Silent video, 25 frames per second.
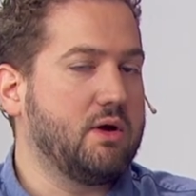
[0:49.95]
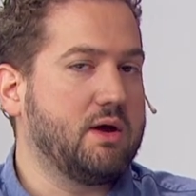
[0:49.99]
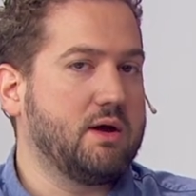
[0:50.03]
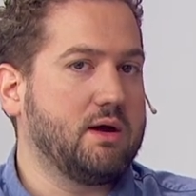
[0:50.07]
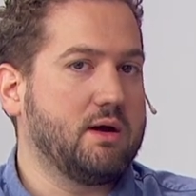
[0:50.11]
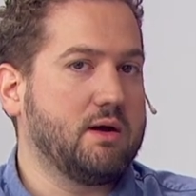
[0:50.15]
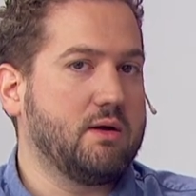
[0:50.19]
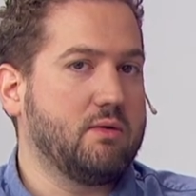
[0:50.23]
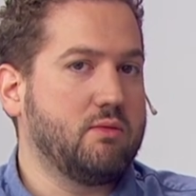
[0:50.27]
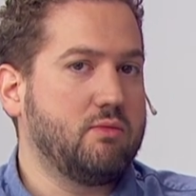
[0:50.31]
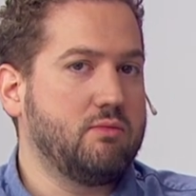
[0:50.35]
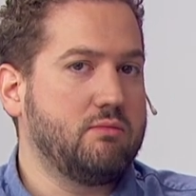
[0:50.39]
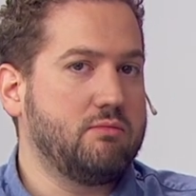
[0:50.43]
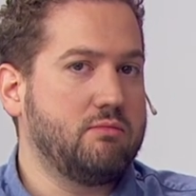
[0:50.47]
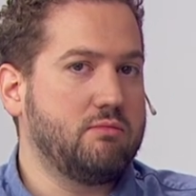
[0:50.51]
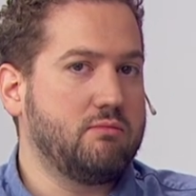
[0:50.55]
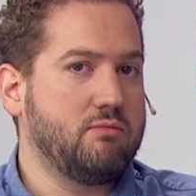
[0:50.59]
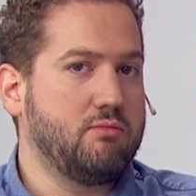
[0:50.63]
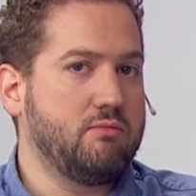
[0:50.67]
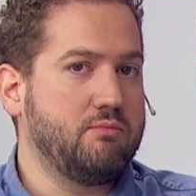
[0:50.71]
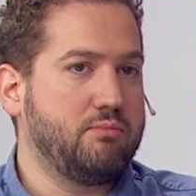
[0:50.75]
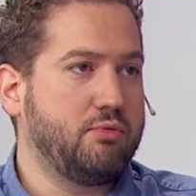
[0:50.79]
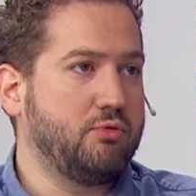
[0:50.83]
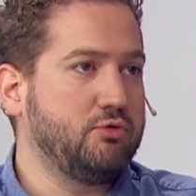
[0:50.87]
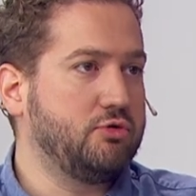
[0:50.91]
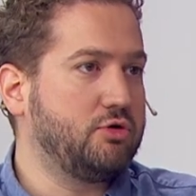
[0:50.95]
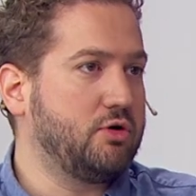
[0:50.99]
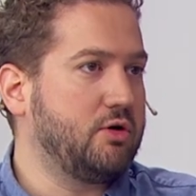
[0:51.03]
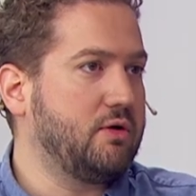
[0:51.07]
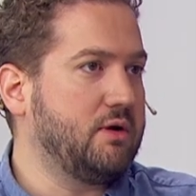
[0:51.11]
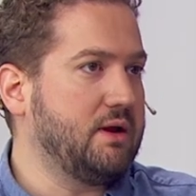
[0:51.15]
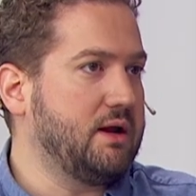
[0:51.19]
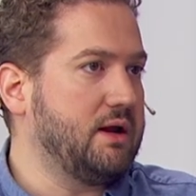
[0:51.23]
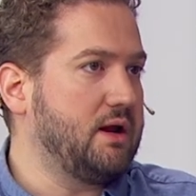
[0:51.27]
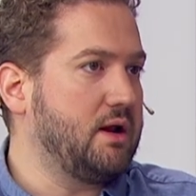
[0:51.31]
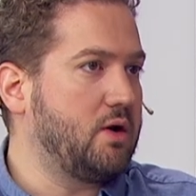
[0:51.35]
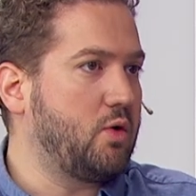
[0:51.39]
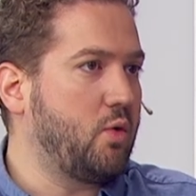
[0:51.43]
eh, un, un
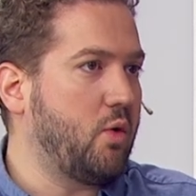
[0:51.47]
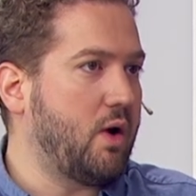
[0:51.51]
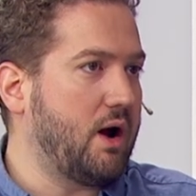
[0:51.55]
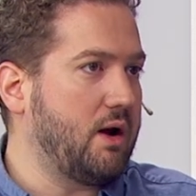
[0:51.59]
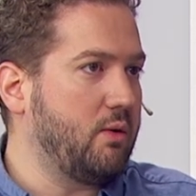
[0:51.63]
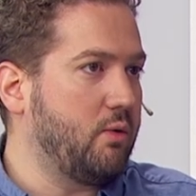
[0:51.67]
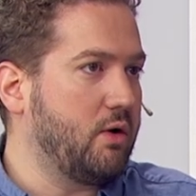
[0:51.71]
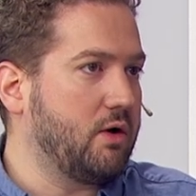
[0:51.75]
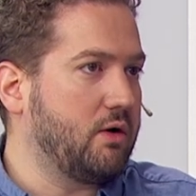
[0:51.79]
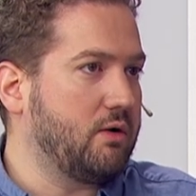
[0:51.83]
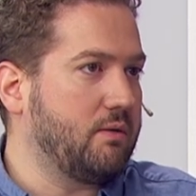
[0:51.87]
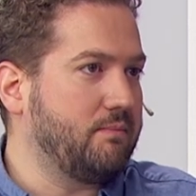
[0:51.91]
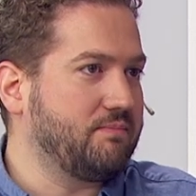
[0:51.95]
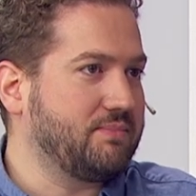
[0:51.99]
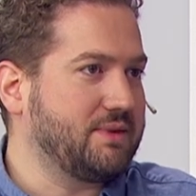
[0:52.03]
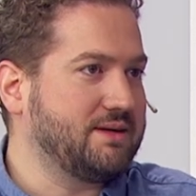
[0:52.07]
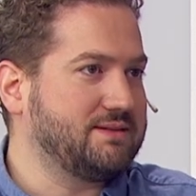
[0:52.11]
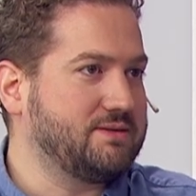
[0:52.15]
punto en el cual, bueno,